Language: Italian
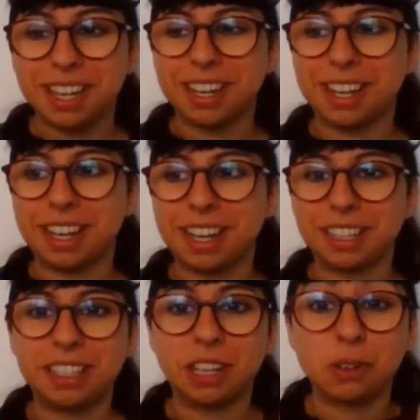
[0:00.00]
eh,
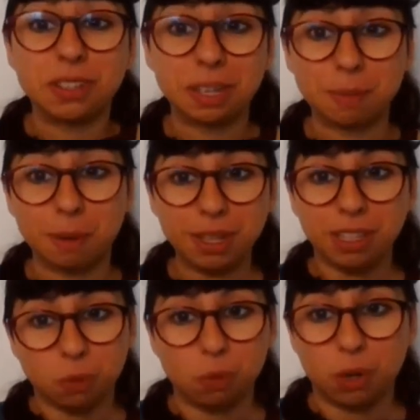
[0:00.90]
siano
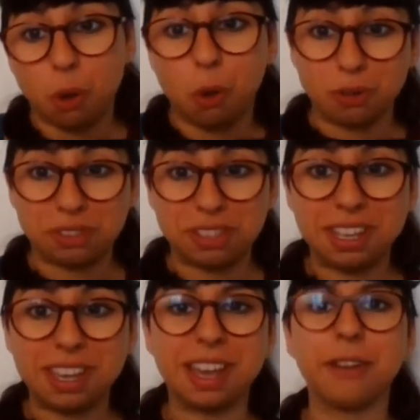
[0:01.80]
estremamente
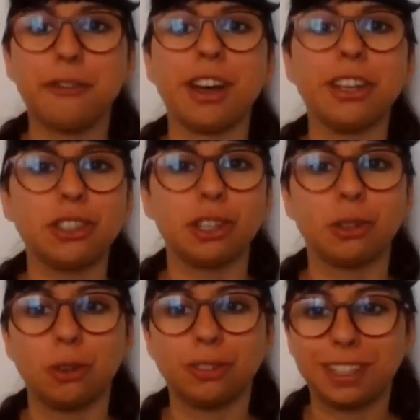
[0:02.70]
curiosi e
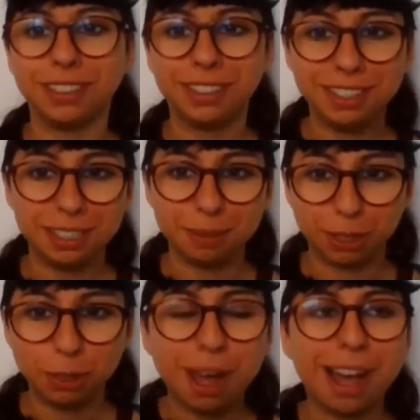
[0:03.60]
facciano tantissime
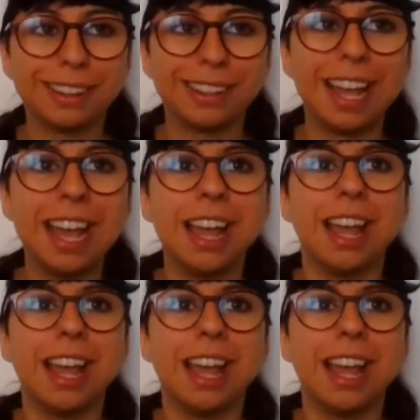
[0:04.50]
domande,